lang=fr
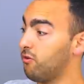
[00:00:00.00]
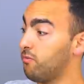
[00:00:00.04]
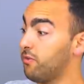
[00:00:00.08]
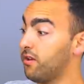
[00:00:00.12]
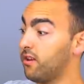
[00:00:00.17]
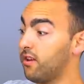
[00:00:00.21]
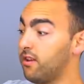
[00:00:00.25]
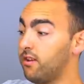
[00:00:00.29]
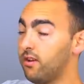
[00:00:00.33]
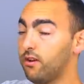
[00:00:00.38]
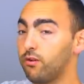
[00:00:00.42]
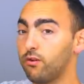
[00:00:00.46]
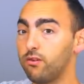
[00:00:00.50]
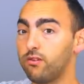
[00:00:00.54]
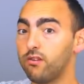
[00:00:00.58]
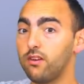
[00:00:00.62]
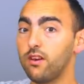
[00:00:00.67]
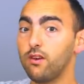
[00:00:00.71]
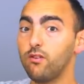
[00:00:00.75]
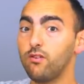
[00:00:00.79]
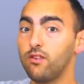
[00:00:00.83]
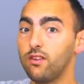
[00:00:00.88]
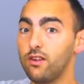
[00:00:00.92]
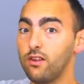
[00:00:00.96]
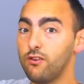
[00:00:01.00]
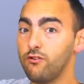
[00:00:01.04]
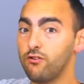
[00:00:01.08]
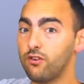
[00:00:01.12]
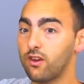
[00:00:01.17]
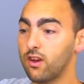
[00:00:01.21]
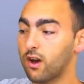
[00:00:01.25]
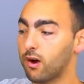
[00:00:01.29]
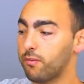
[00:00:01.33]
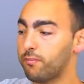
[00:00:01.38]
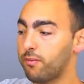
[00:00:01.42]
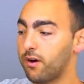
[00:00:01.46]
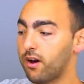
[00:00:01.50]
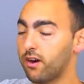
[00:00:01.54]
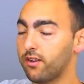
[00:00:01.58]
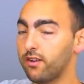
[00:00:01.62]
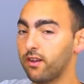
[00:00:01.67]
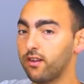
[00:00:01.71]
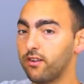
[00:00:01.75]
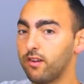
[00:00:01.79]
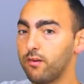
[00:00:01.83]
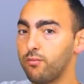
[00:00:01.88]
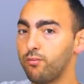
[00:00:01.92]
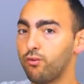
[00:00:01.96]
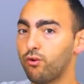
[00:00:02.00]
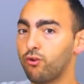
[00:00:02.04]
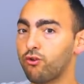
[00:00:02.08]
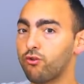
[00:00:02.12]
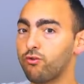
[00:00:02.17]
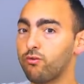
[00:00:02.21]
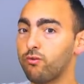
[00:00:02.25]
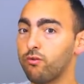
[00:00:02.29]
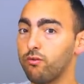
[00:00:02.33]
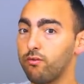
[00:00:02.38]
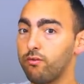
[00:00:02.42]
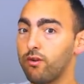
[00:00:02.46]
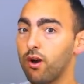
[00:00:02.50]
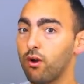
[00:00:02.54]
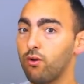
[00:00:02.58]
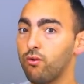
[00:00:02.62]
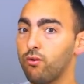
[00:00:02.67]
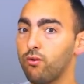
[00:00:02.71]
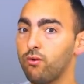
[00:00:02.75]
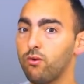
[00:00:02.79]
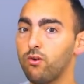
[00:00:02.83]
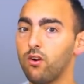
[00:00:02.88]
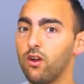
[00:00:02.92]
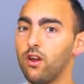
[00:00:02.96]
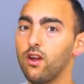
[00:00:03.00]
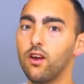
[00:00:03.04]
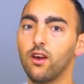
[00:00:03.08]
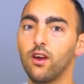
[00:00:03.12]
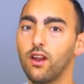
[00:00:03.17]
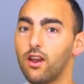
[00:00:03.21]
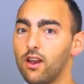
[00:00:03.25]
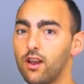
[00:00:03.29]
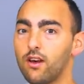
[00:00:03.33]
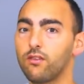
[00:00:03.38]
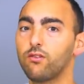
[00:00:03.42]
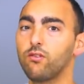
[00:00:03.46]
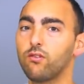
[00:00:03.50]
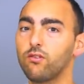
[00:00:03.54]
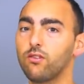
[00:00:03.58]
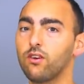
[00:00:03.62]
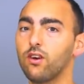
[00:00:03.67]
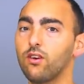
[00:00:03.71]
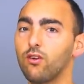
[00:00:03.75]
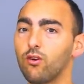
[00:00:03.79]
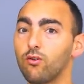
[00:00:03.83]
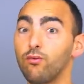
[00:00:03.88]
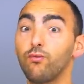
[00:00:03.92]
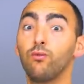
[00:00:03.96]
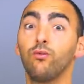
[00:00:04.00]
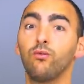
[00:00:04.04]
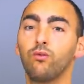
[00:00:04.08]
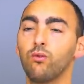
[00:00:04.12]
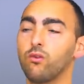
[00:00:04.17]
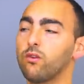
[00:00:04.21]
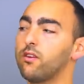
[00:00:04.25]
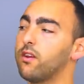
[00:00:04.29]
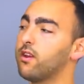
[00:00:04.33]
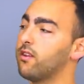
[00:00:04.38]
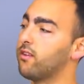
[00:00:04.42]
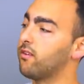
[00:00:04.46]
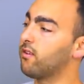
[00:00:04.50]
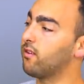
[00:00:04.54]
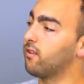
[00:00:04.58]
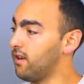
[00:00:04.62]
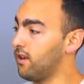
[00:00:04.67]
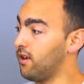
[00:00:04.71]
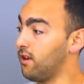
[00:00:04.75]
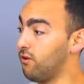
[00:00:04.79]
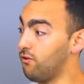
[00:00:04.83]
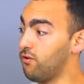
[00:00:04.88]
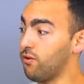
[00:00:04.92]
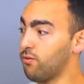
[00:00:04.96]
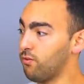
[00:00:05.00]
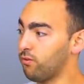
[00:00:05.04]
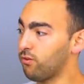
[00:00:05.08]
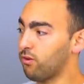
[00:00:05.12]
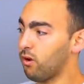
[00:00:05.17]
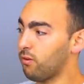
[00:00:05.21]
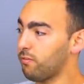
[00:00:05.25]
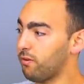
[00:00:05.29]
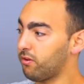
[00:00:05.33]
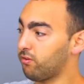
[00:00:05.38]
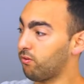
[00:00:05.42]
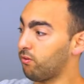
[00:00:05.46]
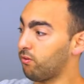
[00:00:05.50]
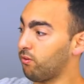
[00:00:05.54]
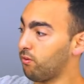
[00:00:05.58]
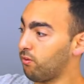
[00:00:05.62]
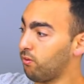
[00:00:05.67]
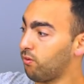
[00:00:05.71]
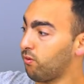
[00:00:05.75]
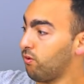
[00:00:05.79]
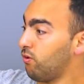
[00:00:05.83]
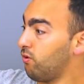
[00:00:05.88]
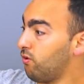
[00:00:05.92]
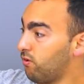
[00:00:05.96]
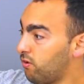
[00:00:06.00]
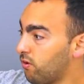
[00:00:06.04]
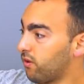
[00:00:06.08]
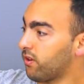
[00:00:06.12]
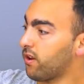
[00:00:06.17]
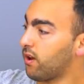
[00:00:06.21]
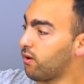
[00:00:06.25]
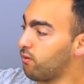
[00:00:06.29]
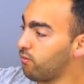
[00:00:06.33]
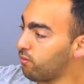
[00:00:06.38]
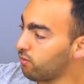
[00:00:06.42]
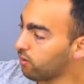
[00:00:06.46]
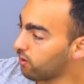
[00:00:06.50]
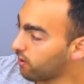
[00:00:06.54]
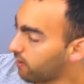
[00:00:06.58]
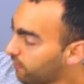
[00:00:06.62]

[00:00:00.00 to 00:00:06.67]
je m'étais dit que si une tige qui repart d'un des bourgeons vers le haut, là ce serait notre future tête. Et je suis content parce qu'il y en a une.